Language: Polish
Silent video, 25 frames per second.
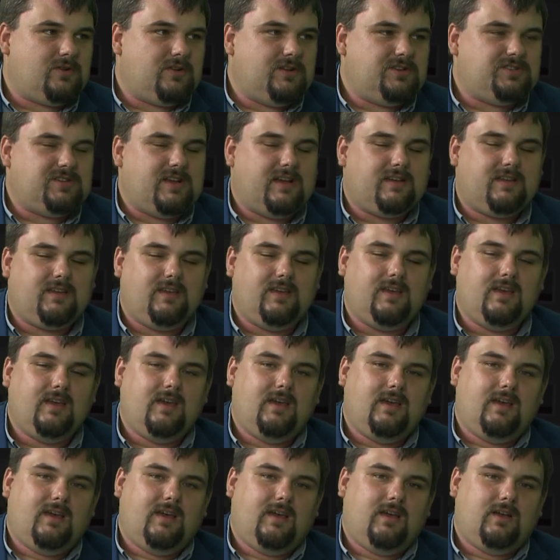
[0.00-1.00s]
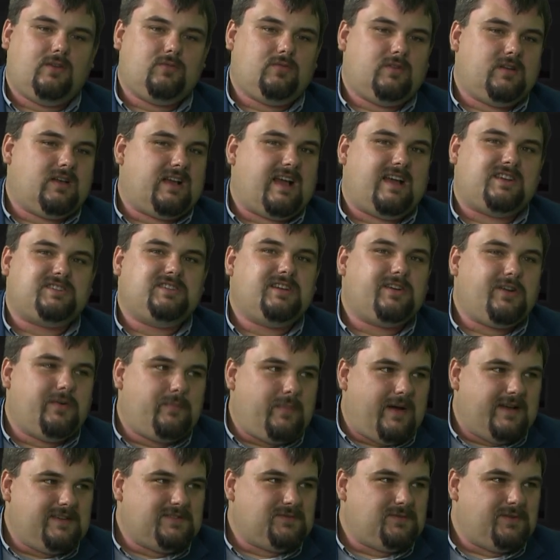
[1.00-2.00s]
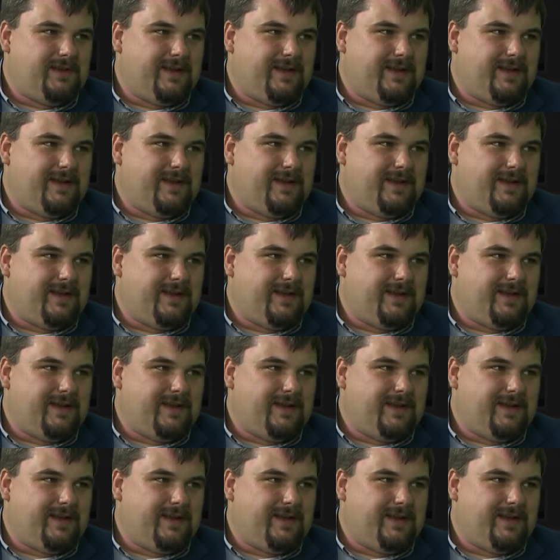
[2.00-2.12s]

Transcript: koleżanki, e, który każdego Państwu